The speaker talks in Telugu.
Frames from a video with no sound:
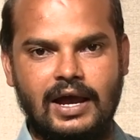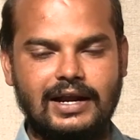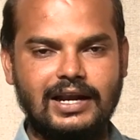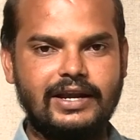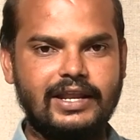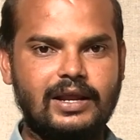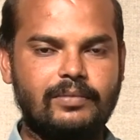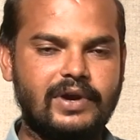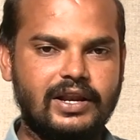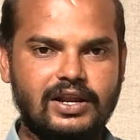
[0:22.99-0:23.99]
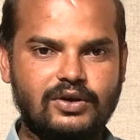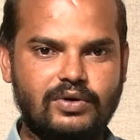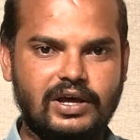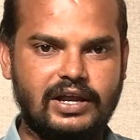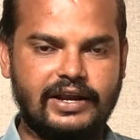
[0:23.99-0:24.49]
అట్లాంటి లంబాడీలకు
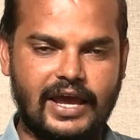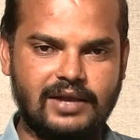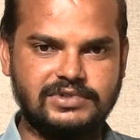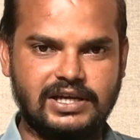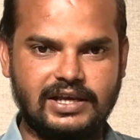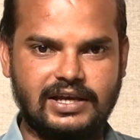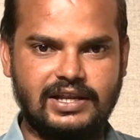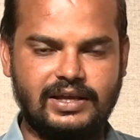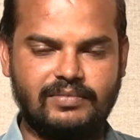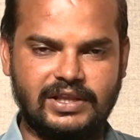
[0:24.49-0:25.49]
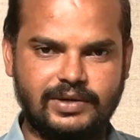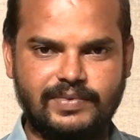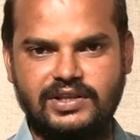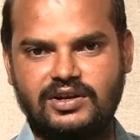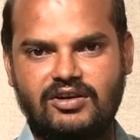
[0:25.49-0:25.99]
కూడా న్యాయం జరగాలి మంత్రి
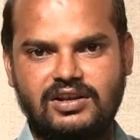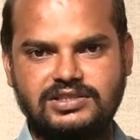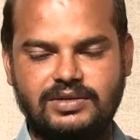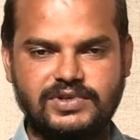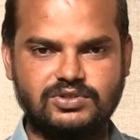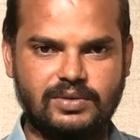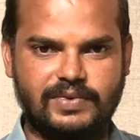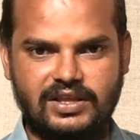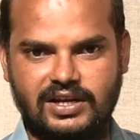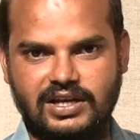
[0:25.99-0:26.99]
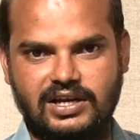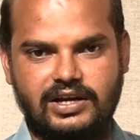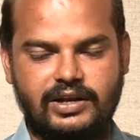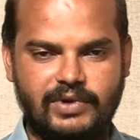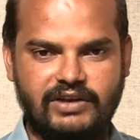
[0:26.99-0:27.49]
పదవి రావాలని చెప్పేసి కూడా ప్రధానంగా
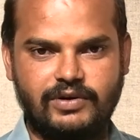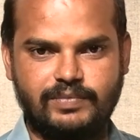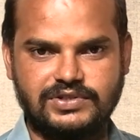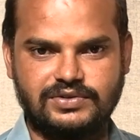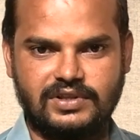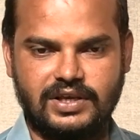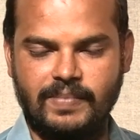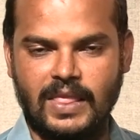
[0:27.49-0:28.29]
డిమాండ్ వినిపిస్తుంది